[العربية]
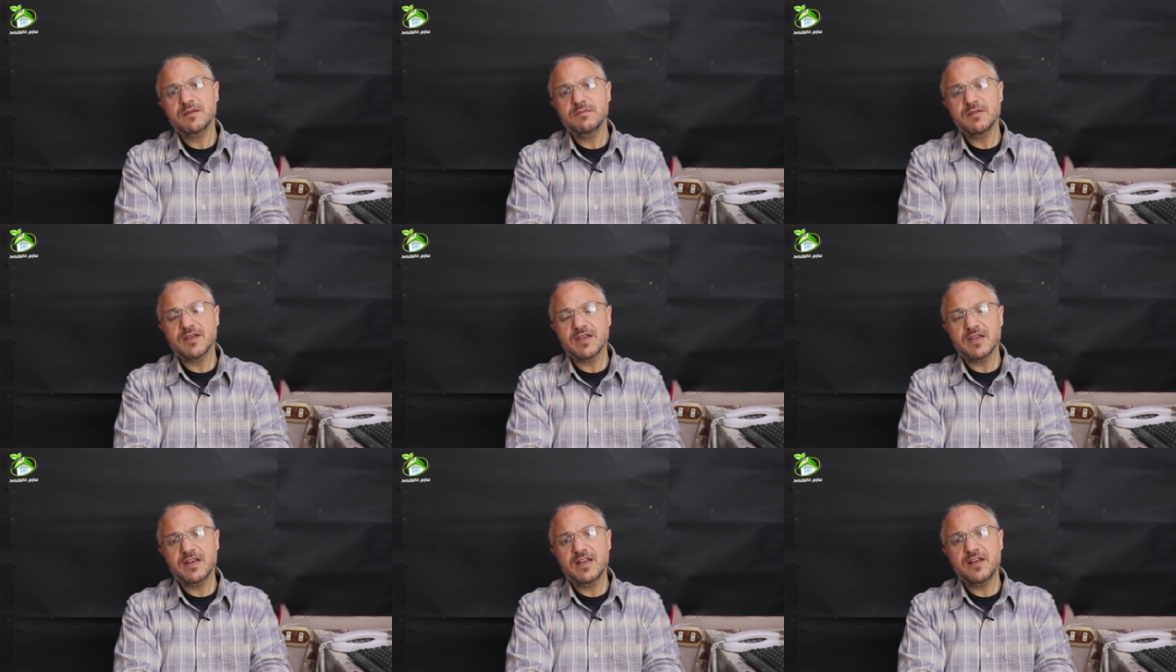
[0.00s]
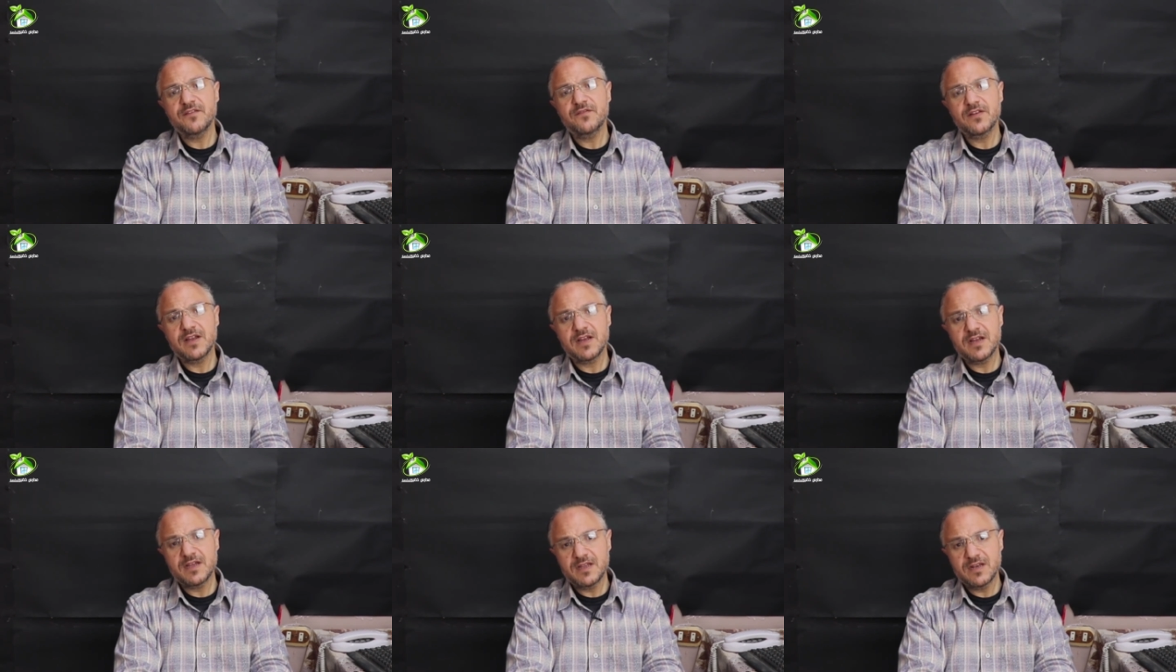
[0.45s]
بخلاف
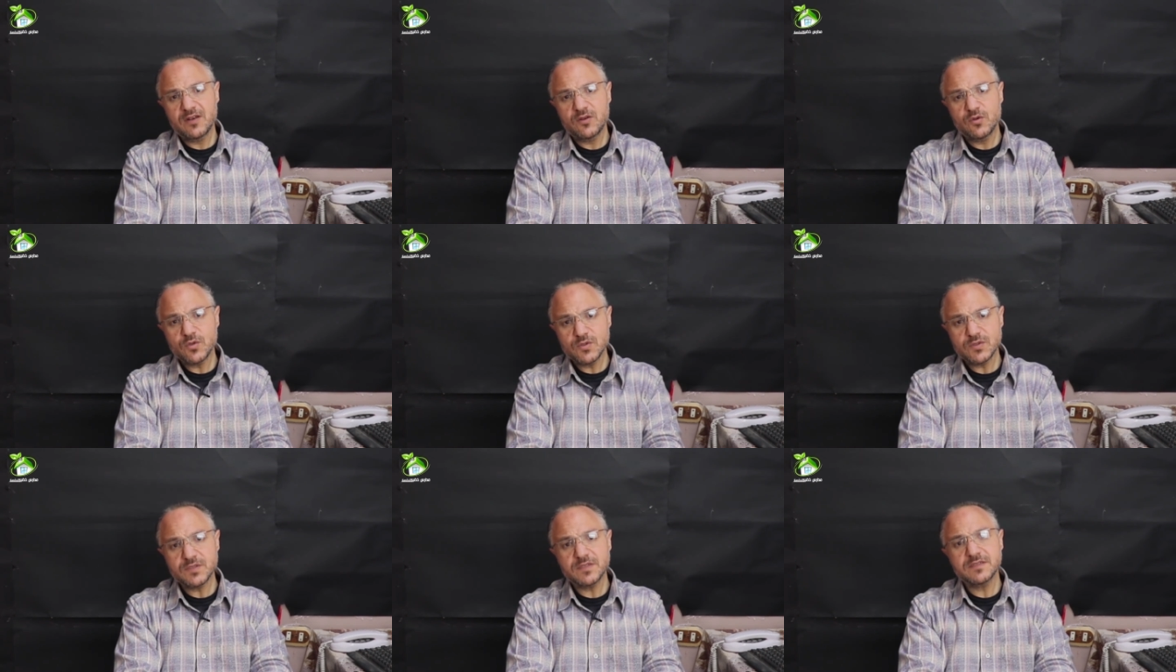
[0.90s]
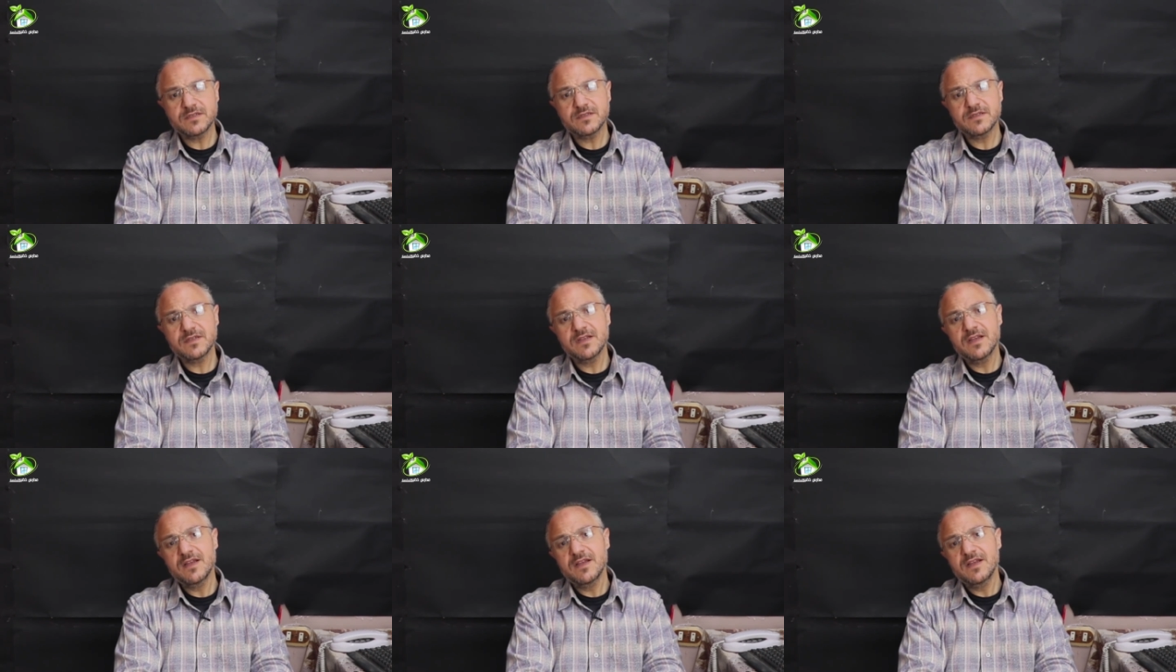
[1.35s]
الحزن
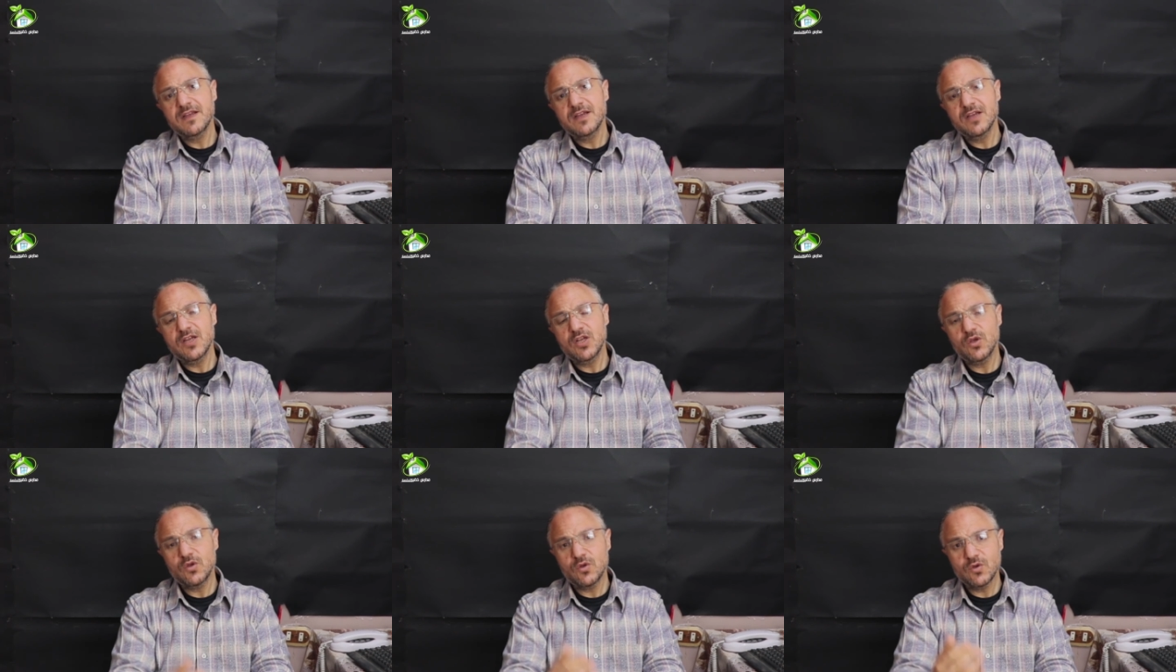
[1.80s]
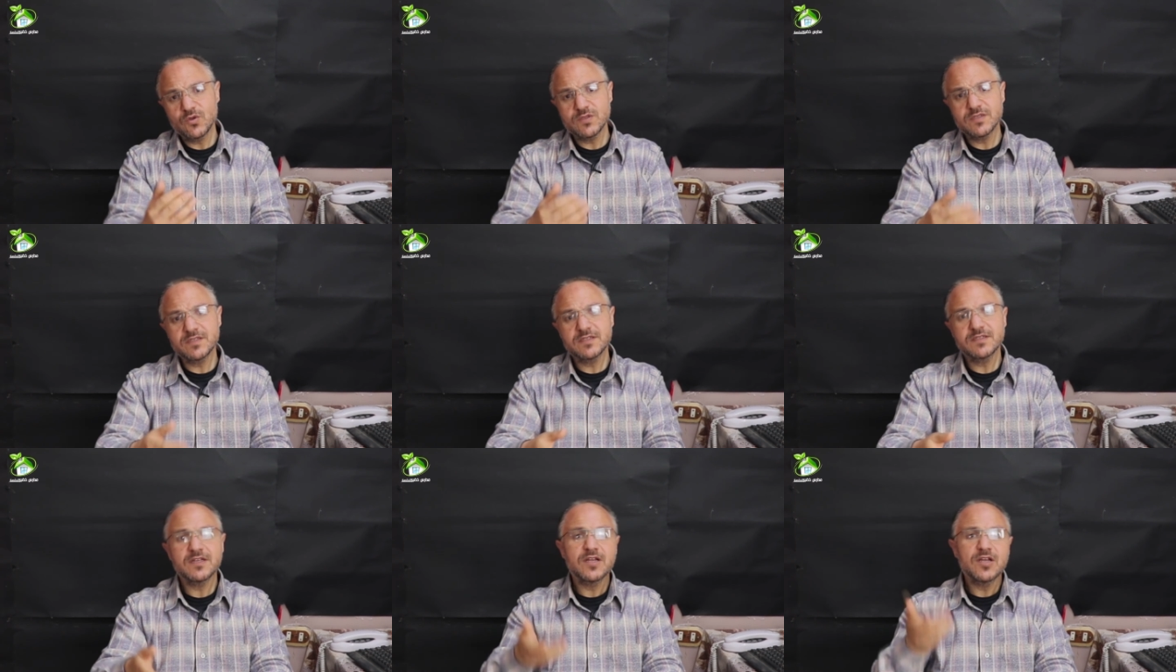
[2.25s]

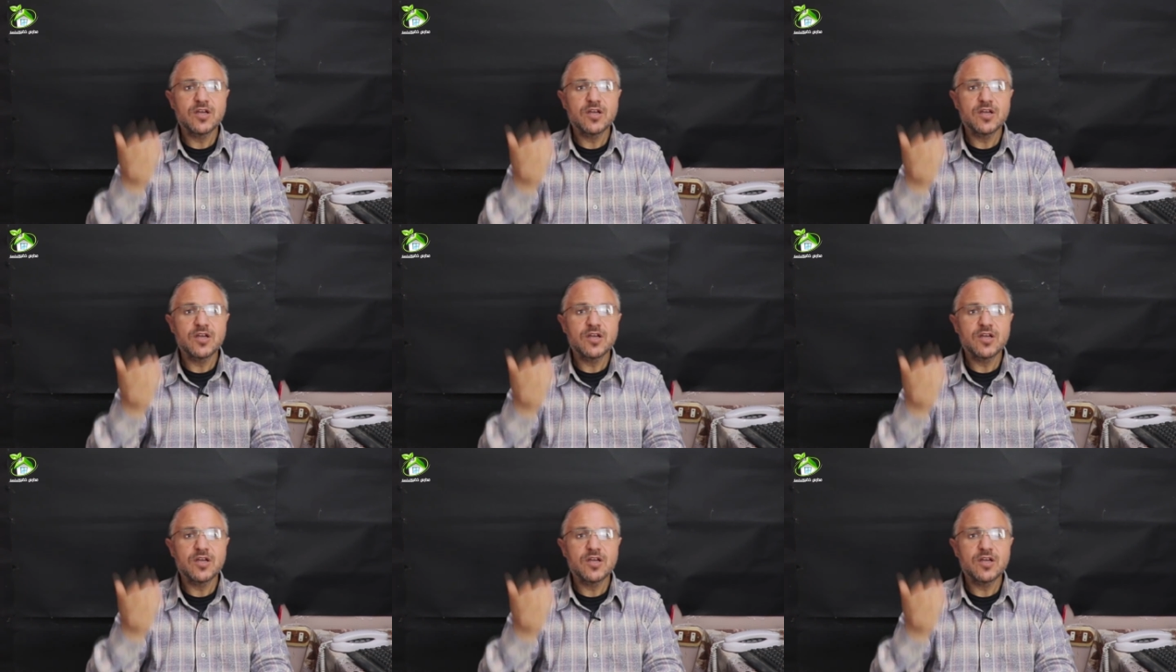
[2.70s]
الحزن